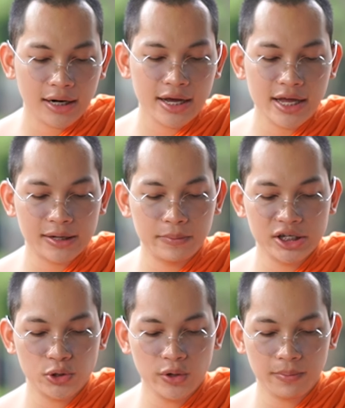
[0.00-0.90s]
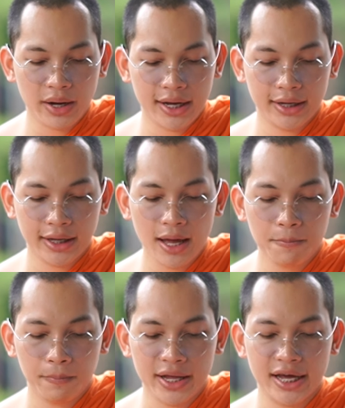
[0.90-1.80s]
ใครอยากมีชีวิตใหม่แค่
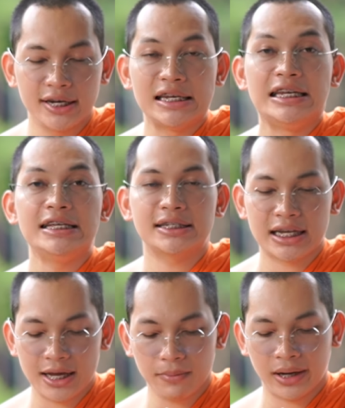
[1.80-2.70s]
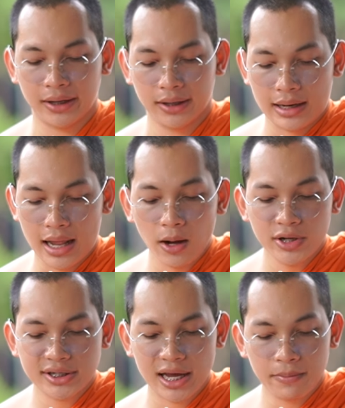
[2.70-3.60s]
เปลี่ยนนิสัยใหม่แล้ว
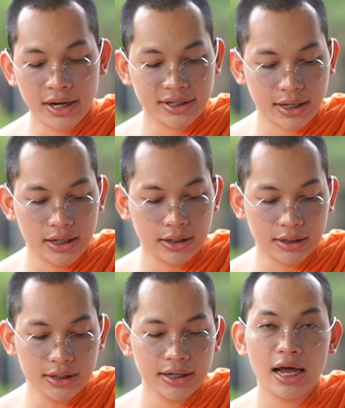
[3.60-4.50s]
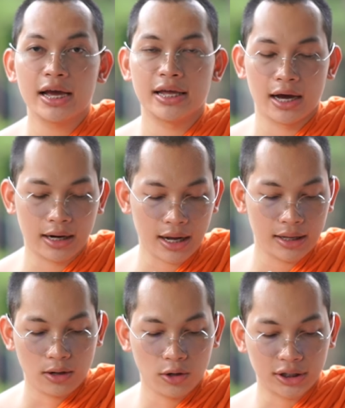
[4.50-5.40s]
นิสัยใหม่จะเกิดขึ้นได้อย่างไร
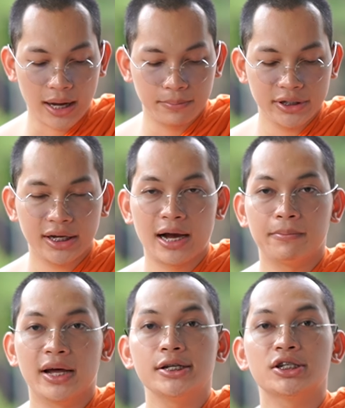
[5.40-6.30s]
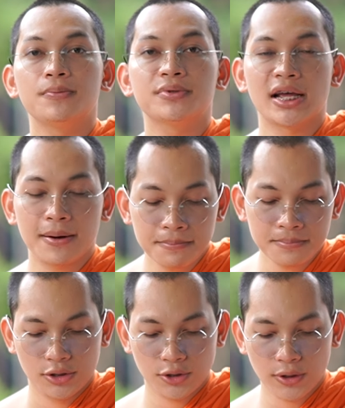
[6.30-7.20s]
ก็ทำพฤติกรรมนั้น
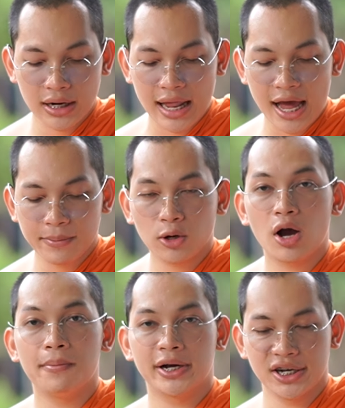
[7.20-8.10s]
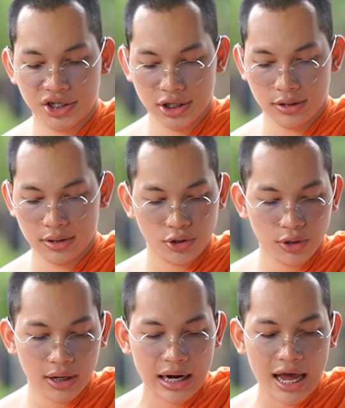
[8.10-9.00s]
ซ้ำๆจนกลายเป็นความเคยชินจ
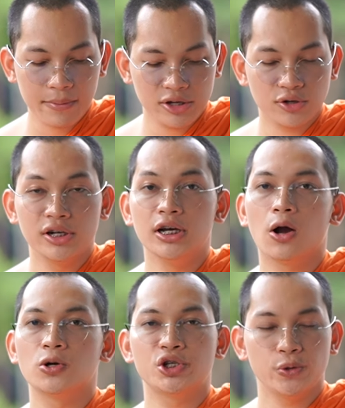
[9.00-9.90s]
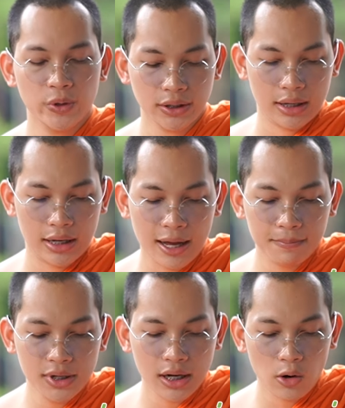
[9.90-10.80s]
นกลายเป็นส่วนหนึ่งของชีวิต
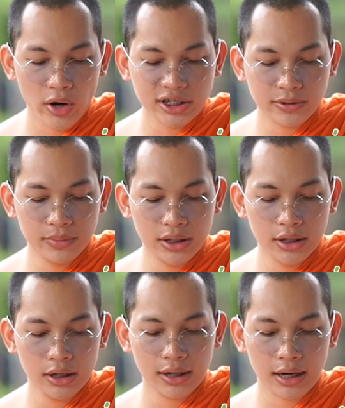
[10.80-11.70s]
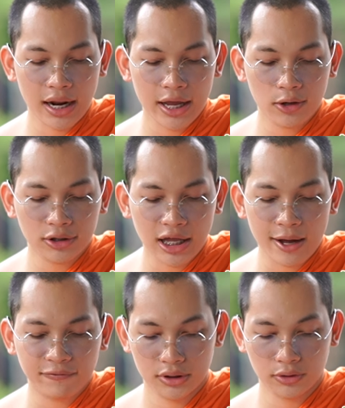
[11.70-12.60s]
ลำลึกเอาไว้เสมอใครก็
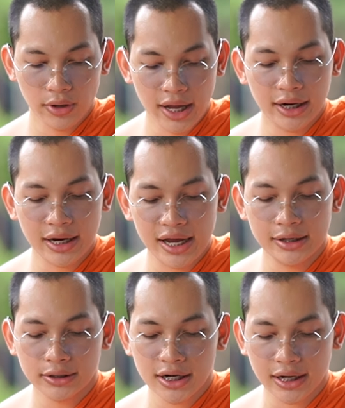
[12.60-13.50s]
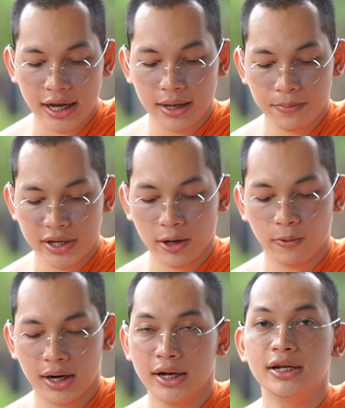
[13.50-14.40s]
ตามฝึกตัวเองในเรื่องไหนเพียง
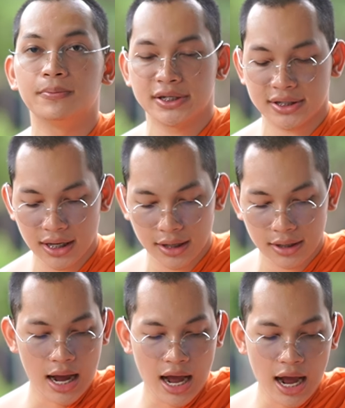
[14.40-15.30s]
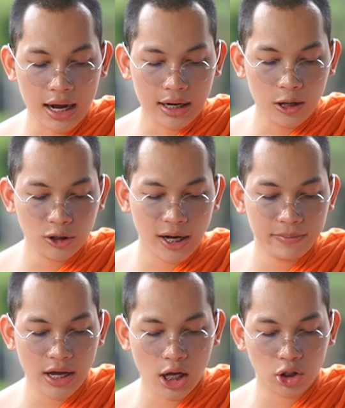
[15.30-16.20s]
วันละ1% หากเขา
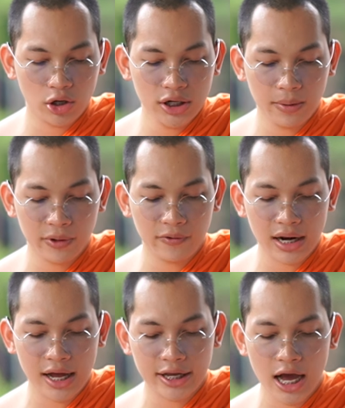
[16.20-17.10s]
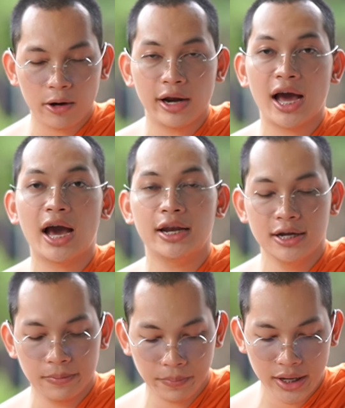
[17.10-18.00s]
ทำอย่างต่อเนื่องเป็นเวลายาวนา
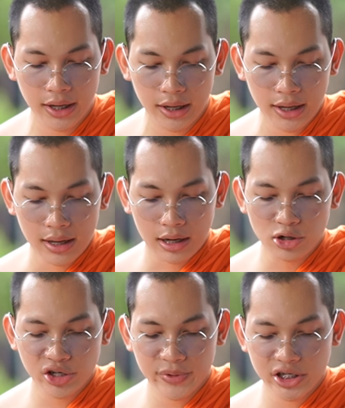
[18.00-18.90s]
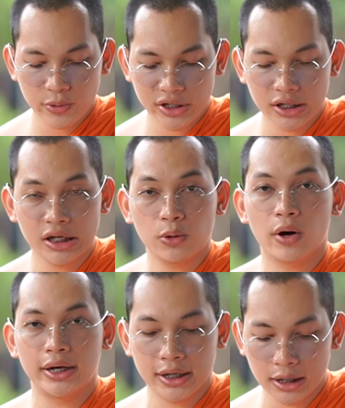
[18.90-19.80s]
น1ปีเขาจะมีชีวิตที่ดีก
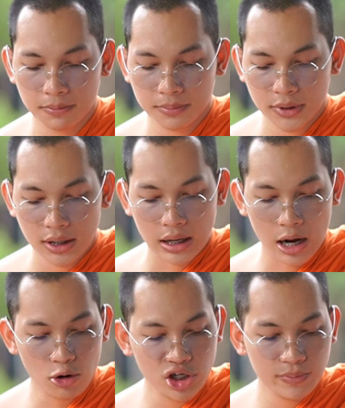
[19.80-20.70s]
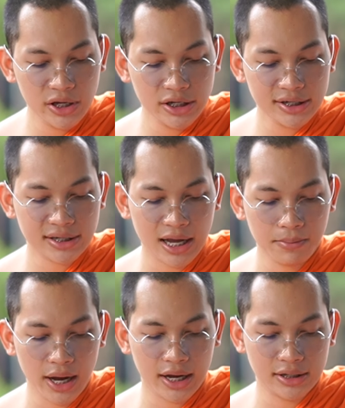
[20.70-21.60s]
ว่าเดิมเขาจะมีนิสัย
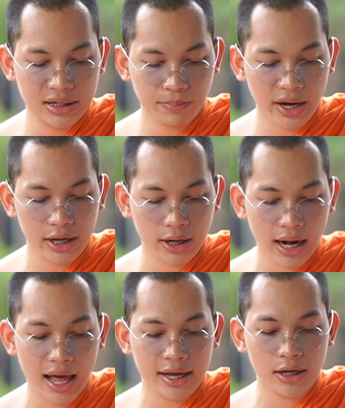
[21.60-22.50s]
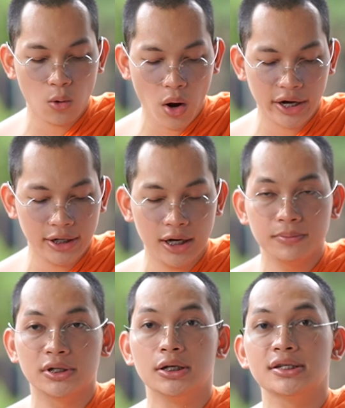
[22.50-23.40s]
ใหม่ที่ไปไกลกว่าเดิม
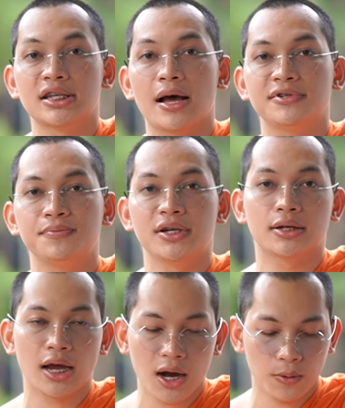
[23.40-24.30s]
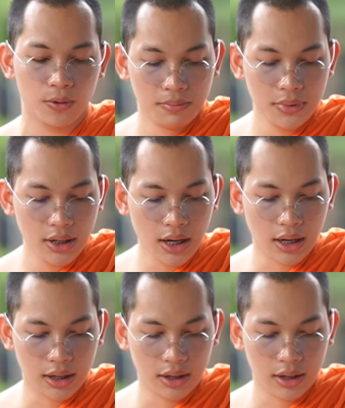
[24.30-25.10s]
ถึง37เท่าเมื่อ